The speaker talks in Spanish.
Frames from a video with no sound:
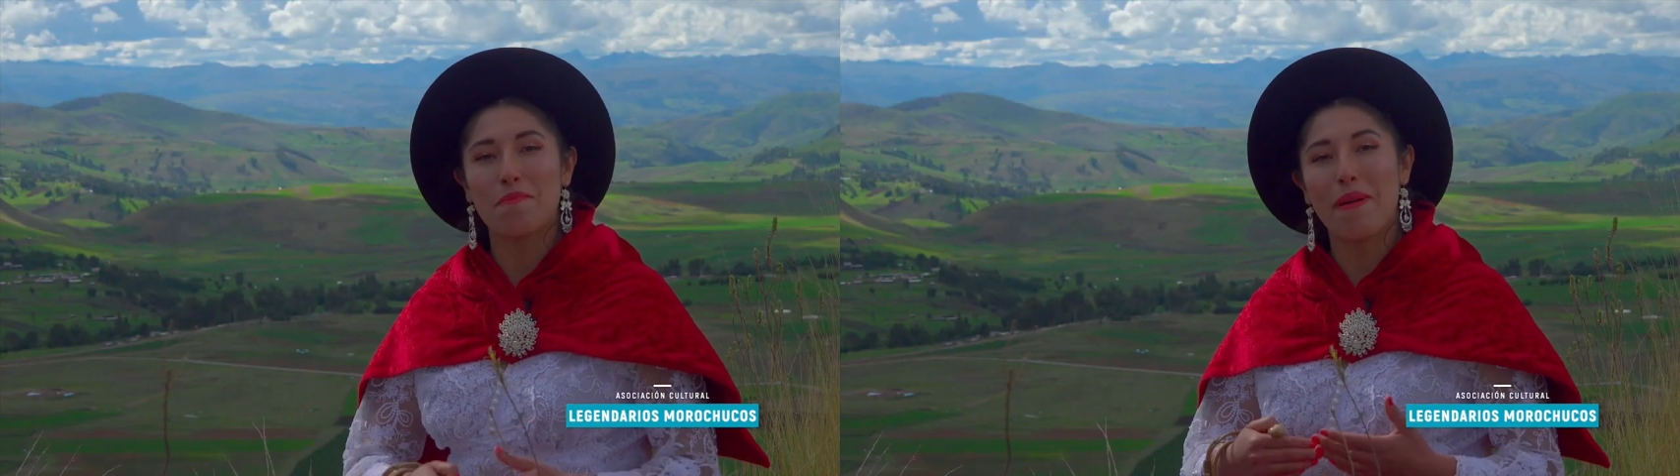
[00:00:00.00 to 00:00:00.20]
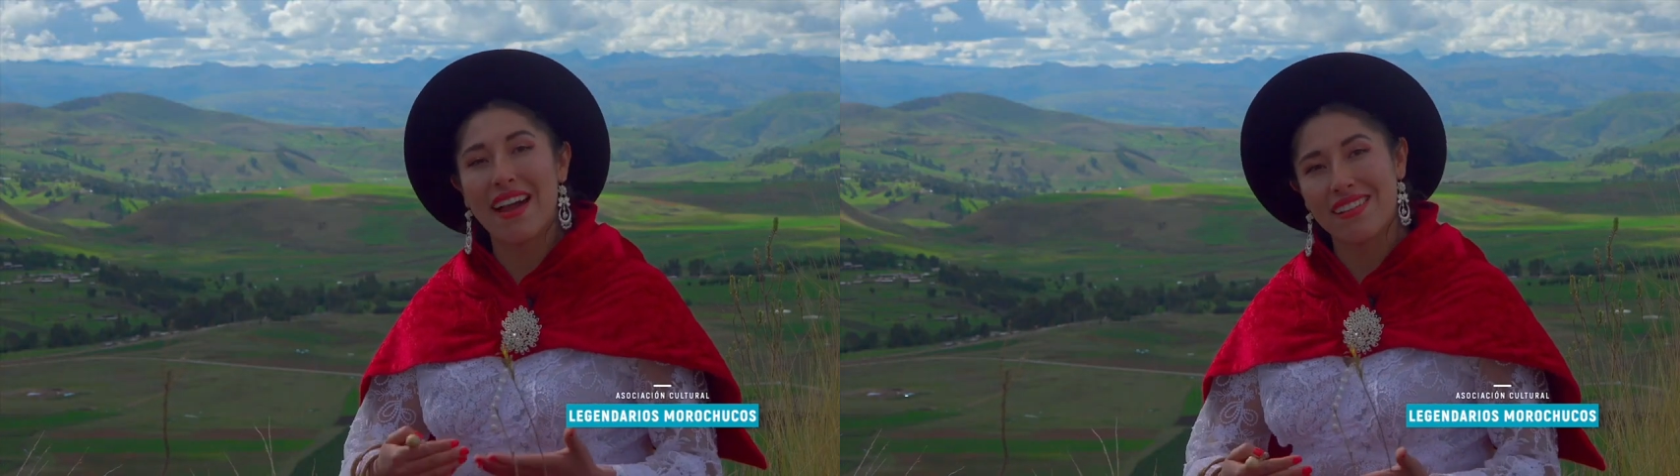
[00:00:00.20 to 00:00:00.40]

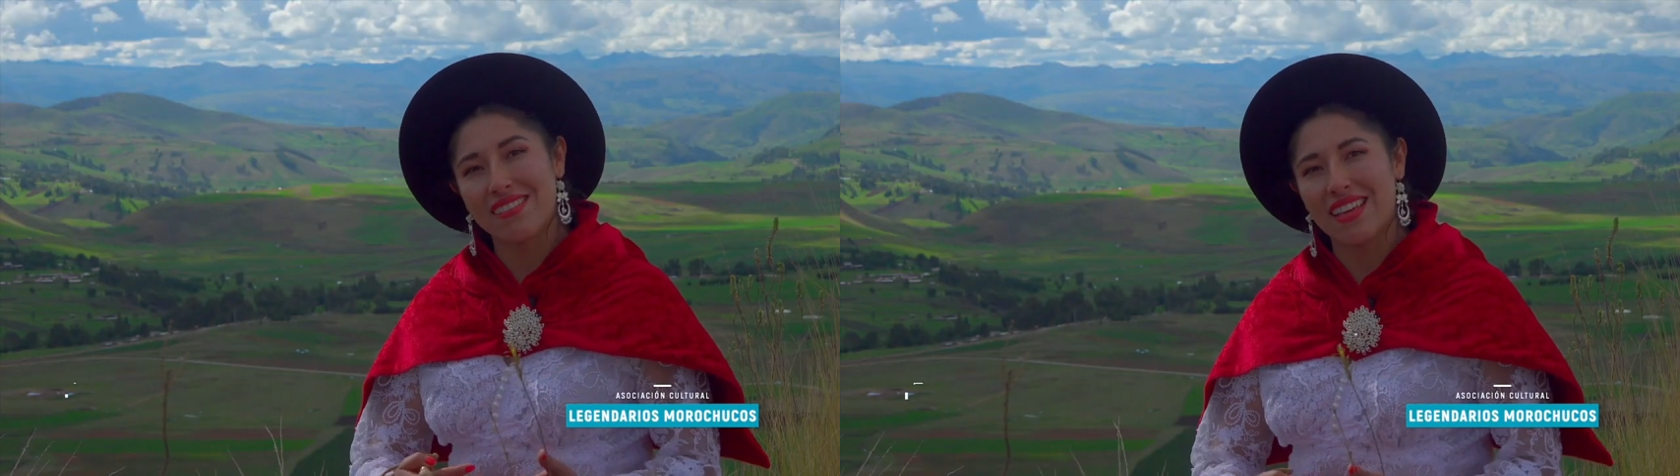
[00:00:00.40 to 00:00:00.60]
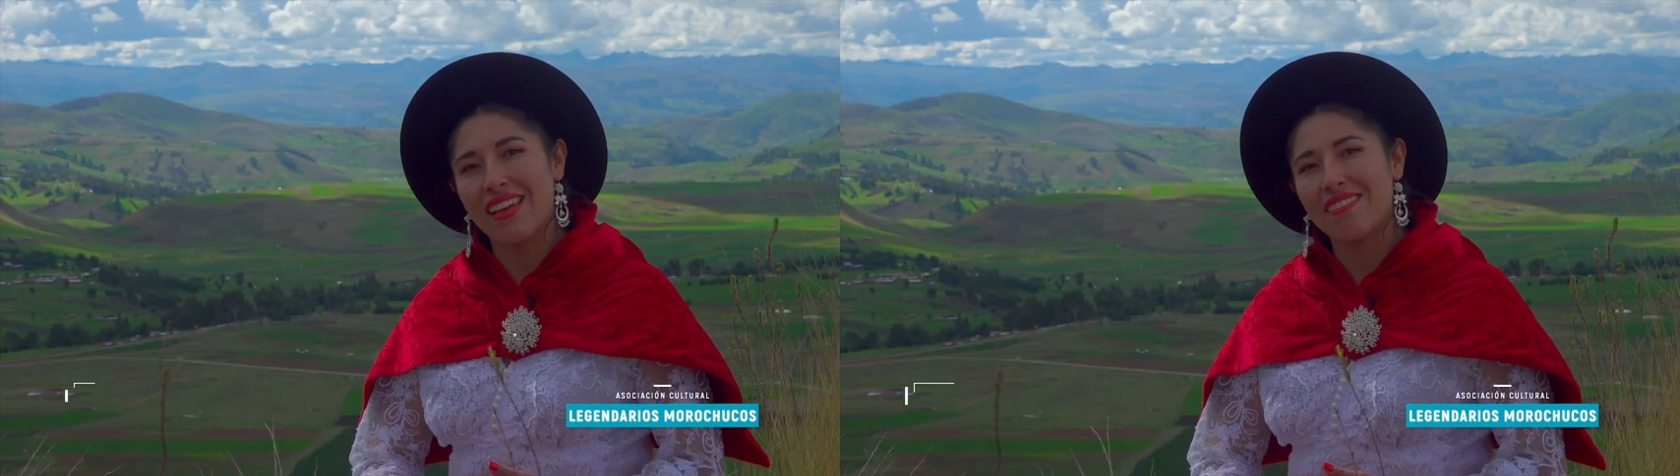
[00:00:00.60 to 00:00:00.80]

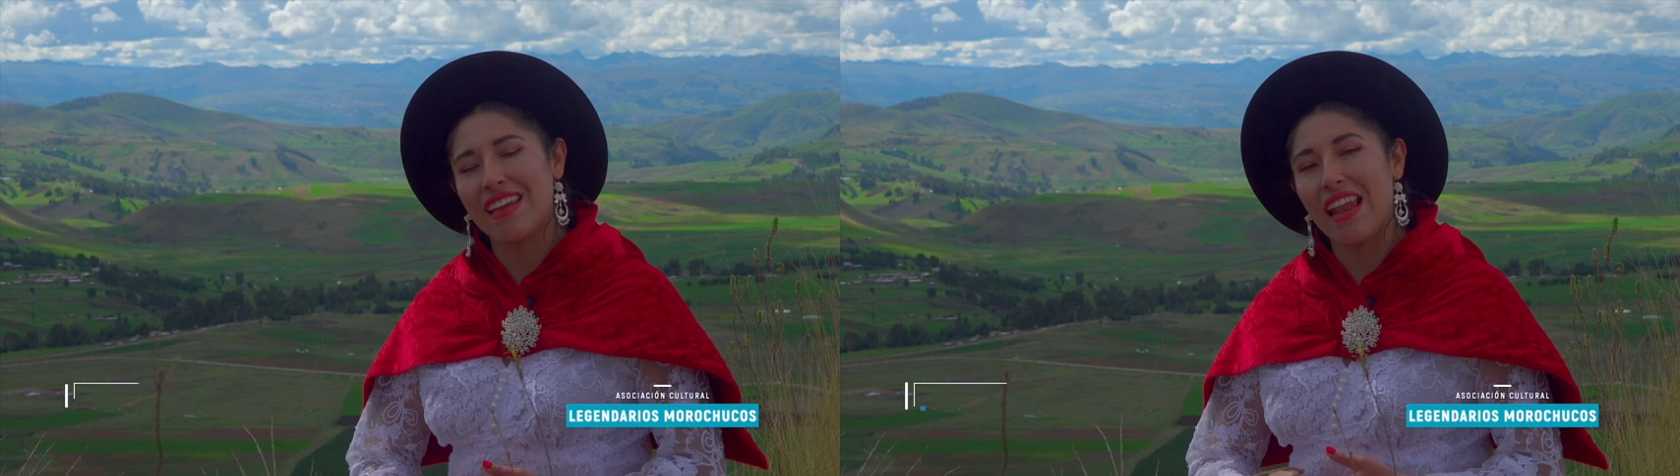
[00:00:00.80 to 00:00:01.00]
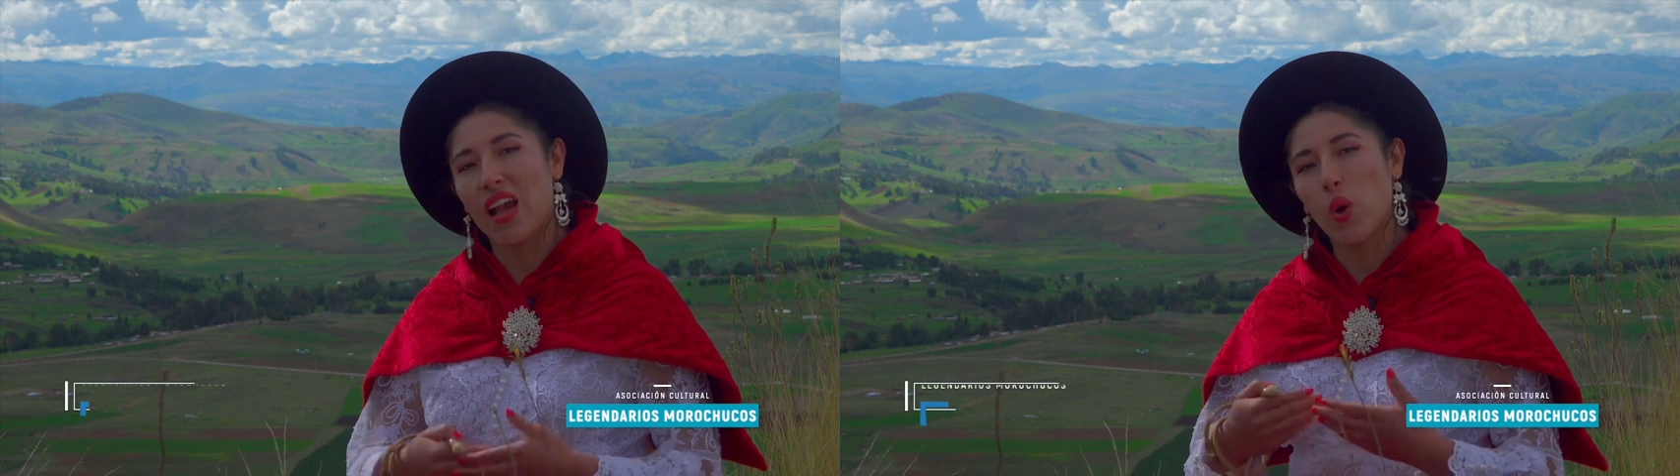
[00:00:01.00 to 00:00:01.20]
parte
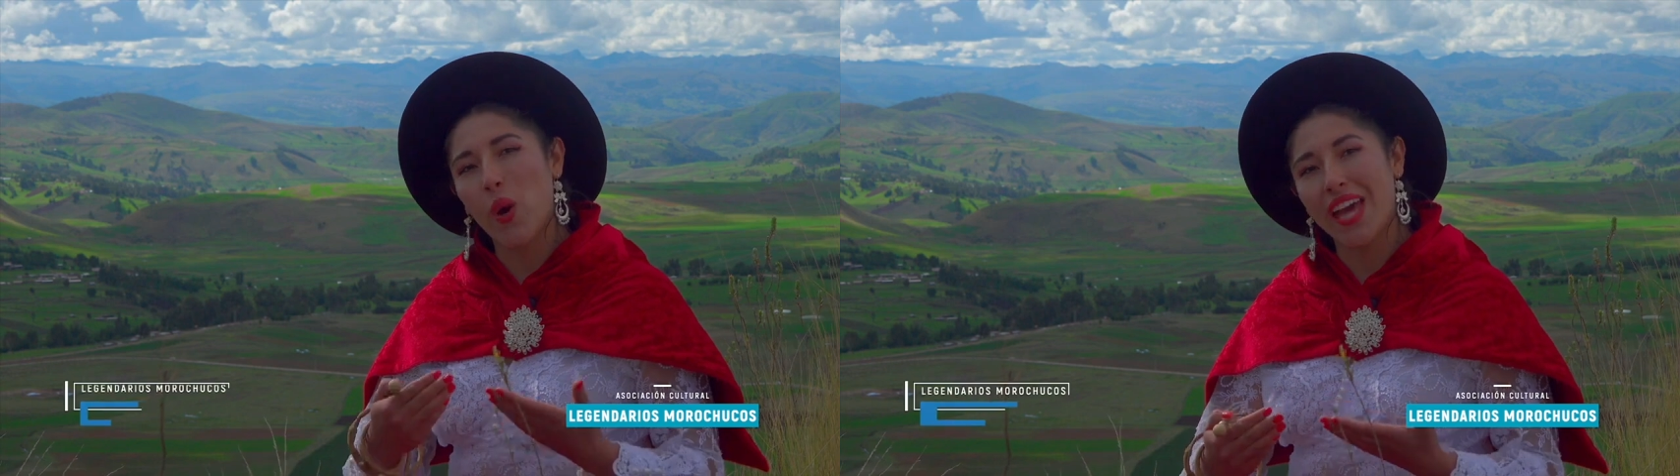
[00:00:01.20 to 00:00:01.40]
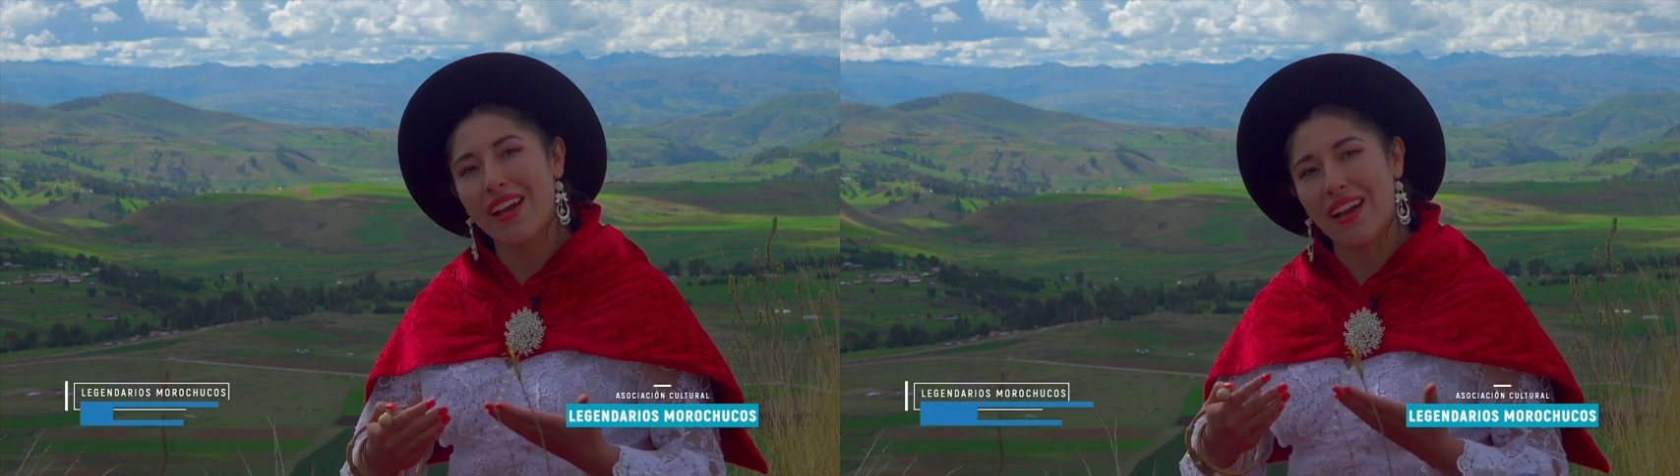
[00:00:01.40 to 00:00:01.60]
de la
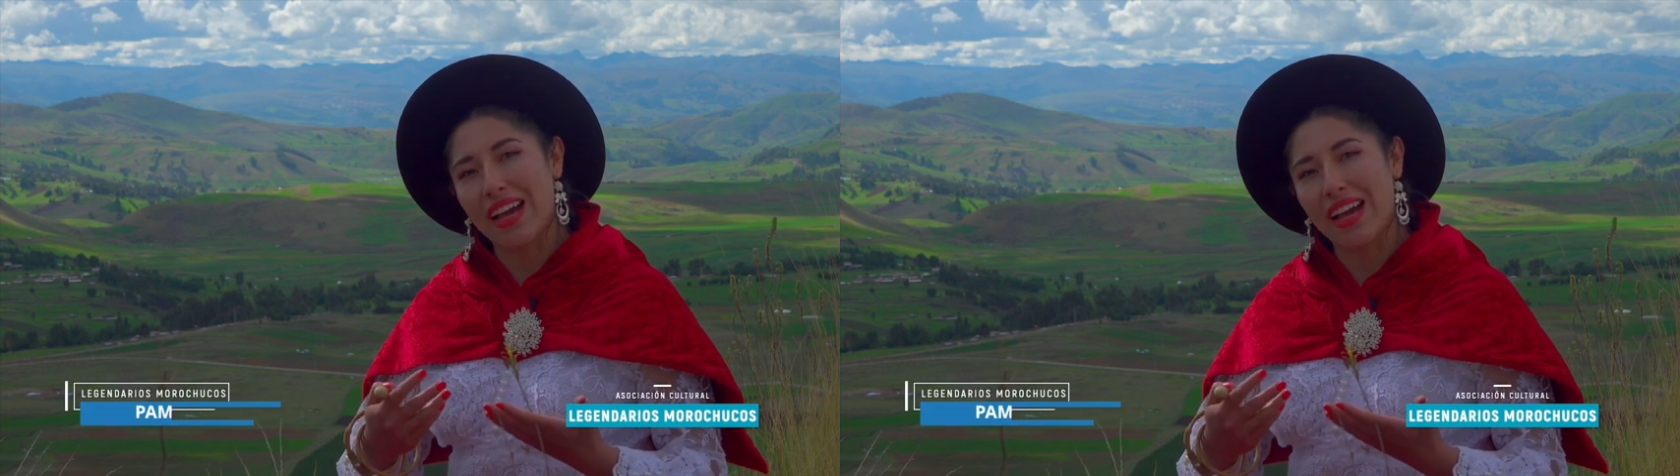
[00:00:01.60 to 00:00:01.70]
cuenca